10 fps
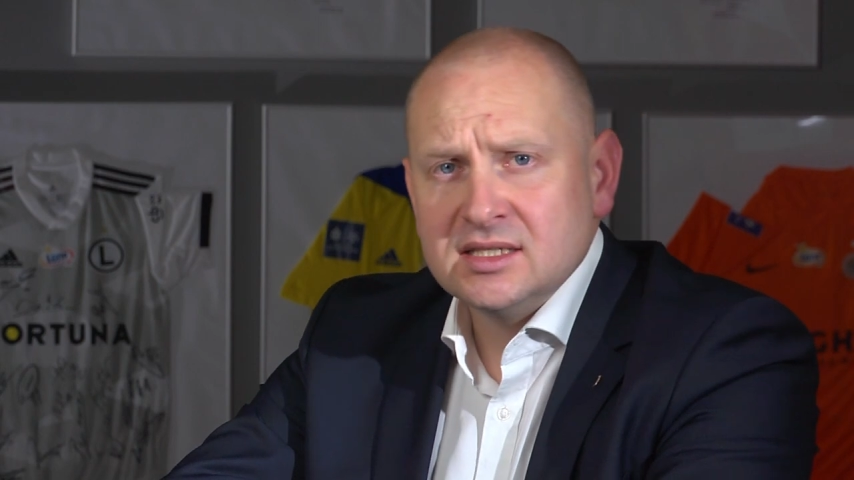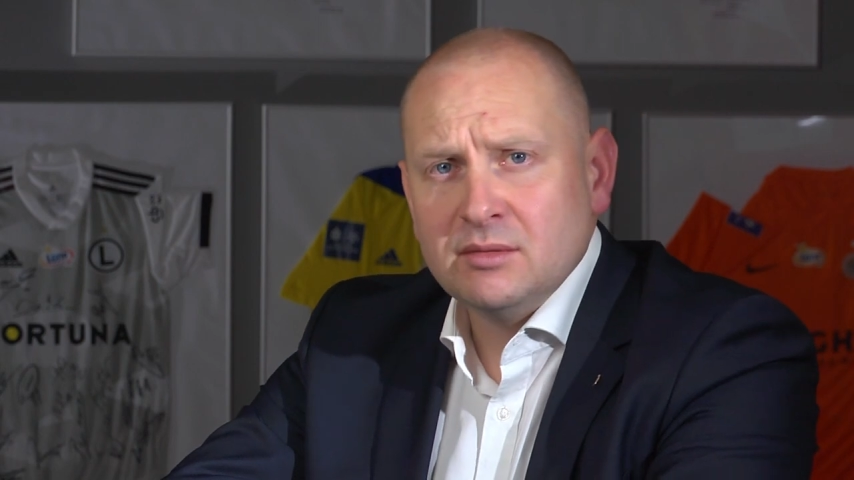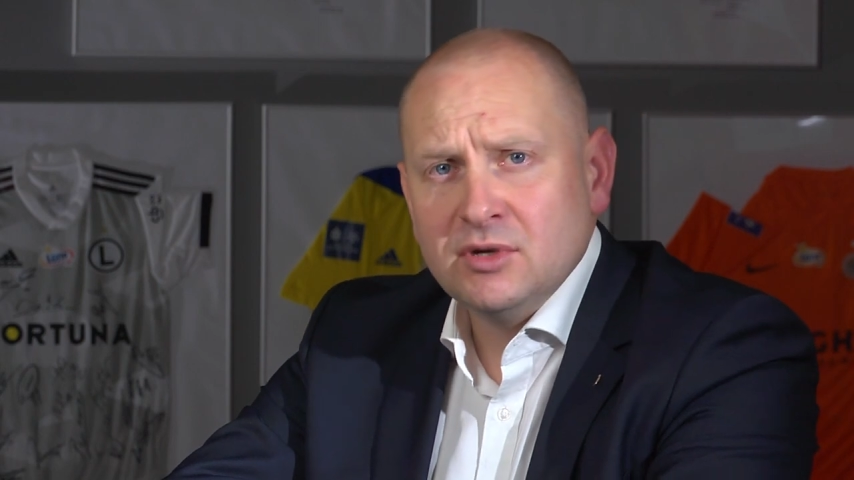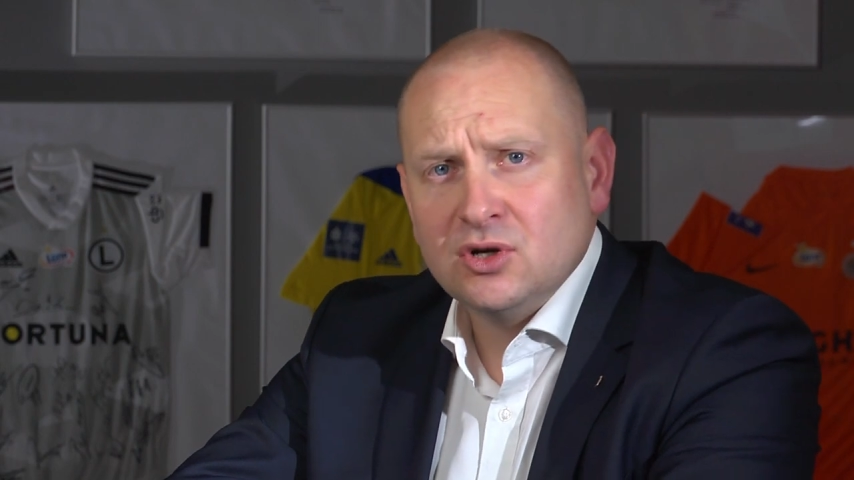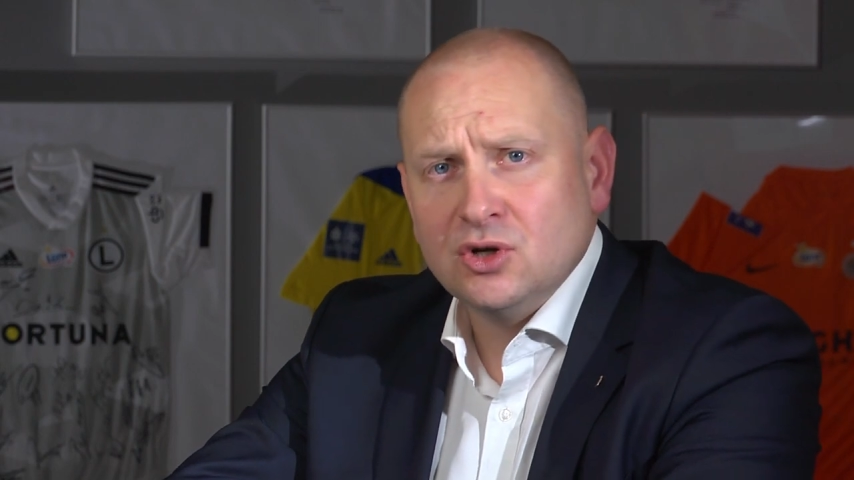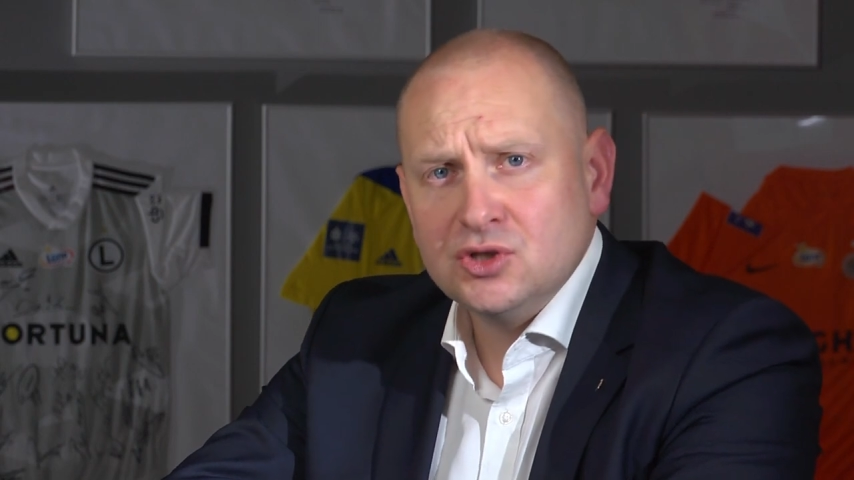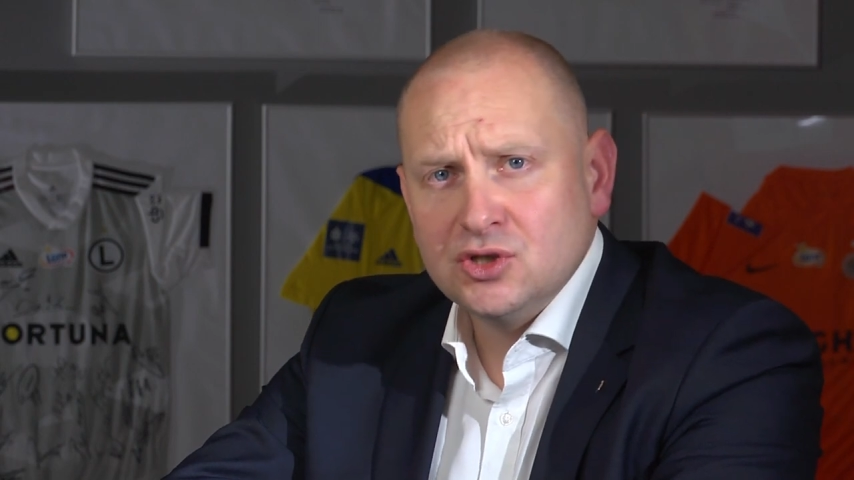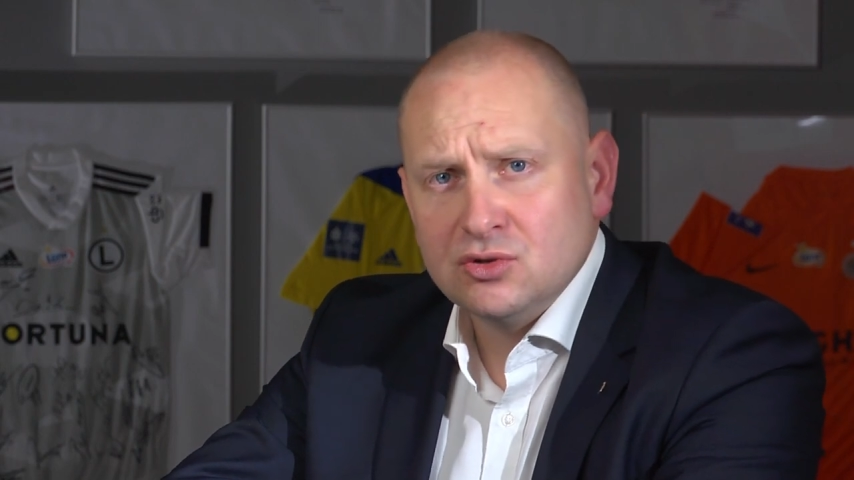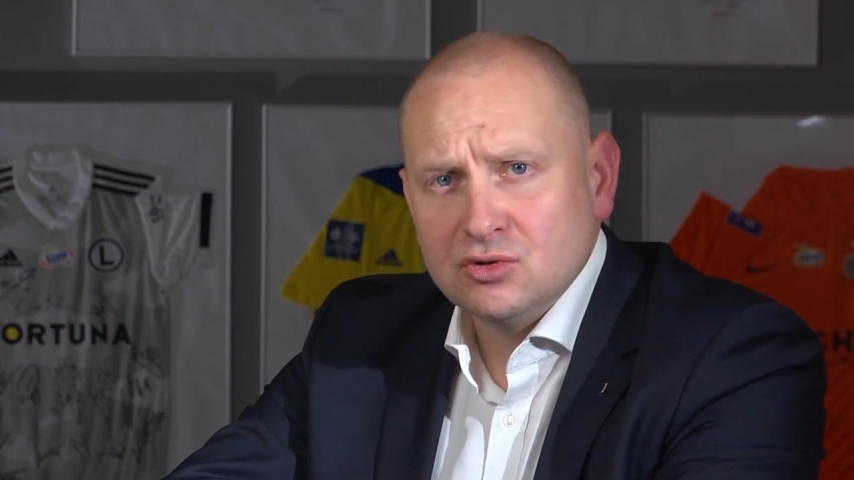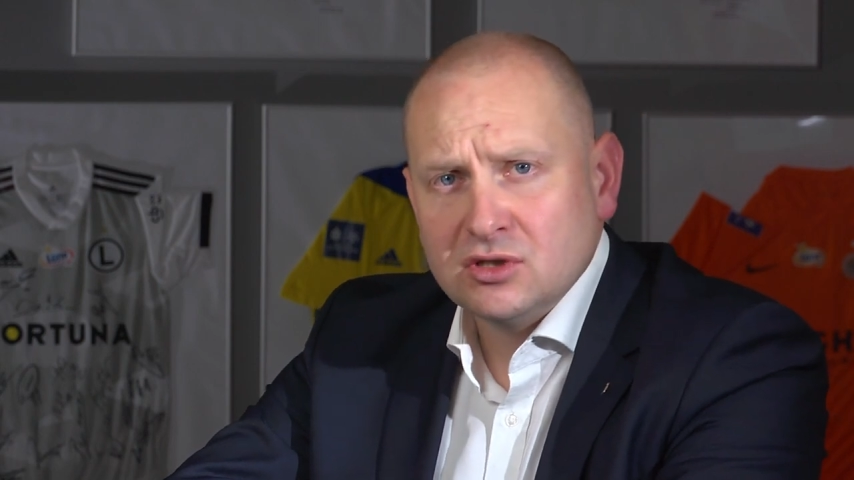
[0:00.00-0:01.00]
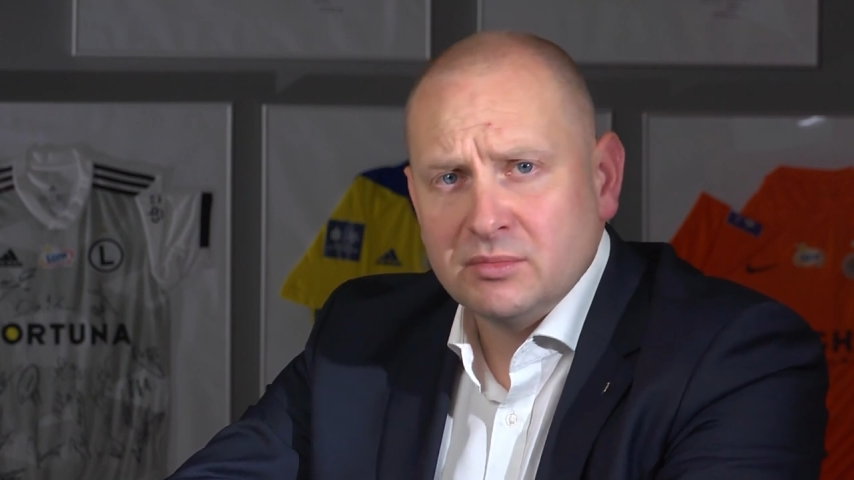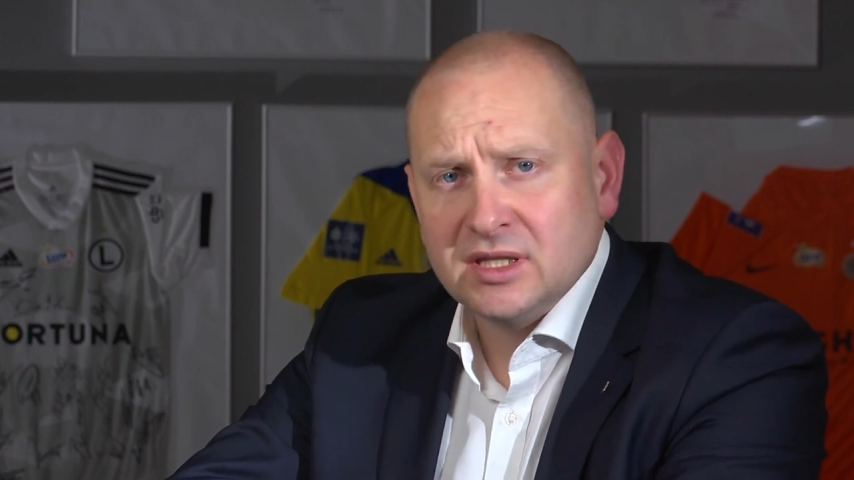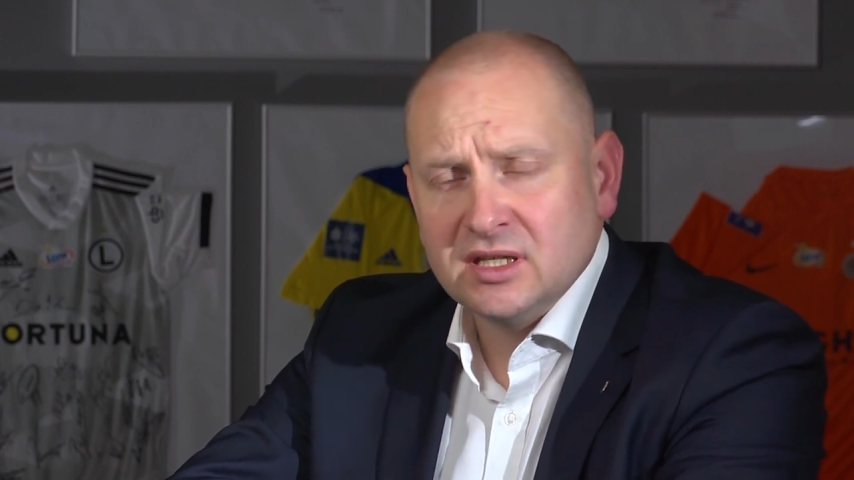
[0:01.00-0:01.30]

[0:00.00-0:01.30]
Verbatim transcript: samych kości śródstopia,